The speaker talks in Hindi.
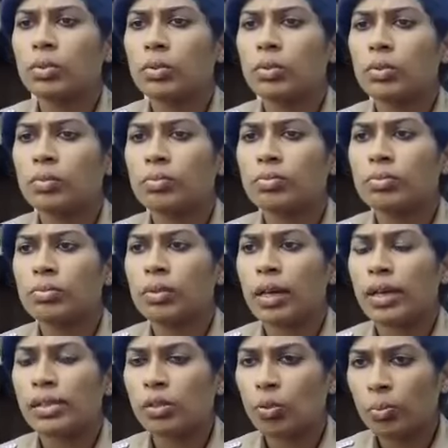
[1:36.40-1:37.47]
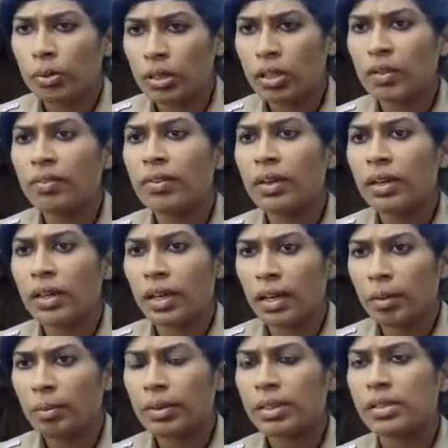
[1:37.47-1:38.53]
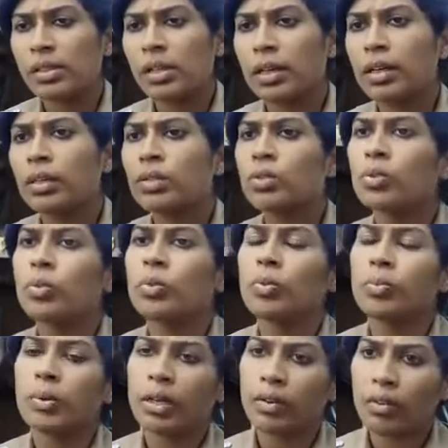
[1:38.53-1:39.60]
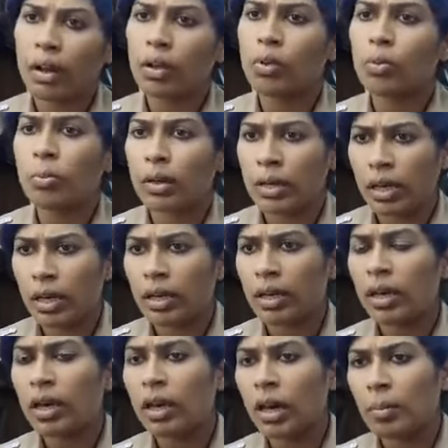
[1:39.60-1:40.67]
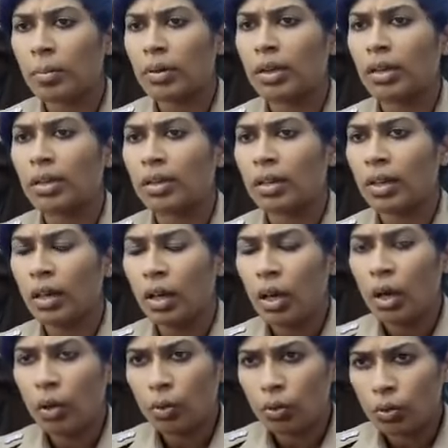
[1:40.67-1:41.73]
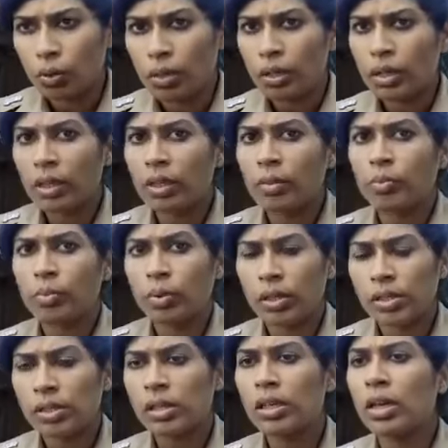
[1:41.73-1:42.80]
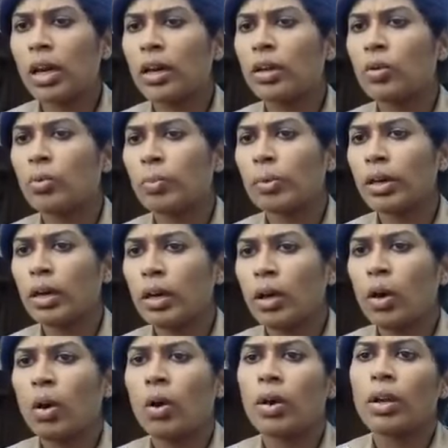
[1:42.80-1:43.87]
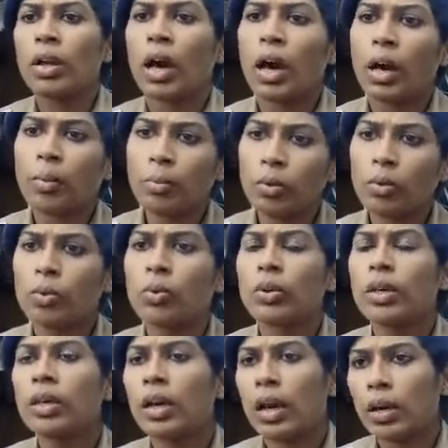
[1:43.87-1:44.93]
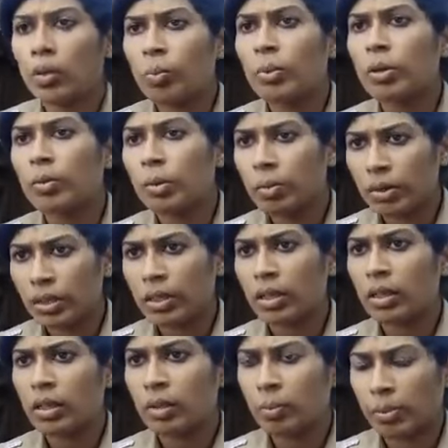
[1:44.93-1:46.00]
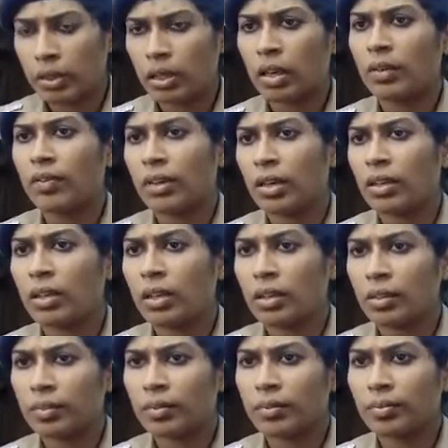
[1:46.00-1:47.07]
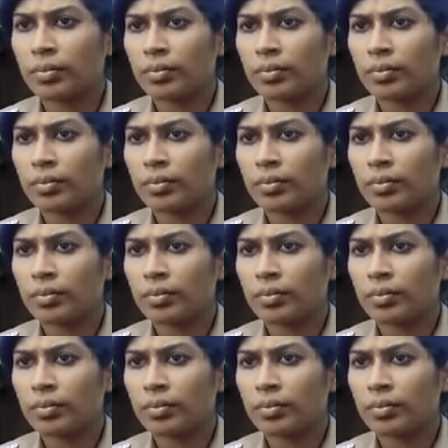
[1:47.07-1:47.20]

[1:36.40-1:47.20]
जो ऐसे उपद्रवी एलिमेंट्स थे जो परिवार को भड़काने का काम कर रहे थे उन्होंने पुलिस की गाड़ियों पे और आम लोगों की गाड़ियों पर भी पथराव किया था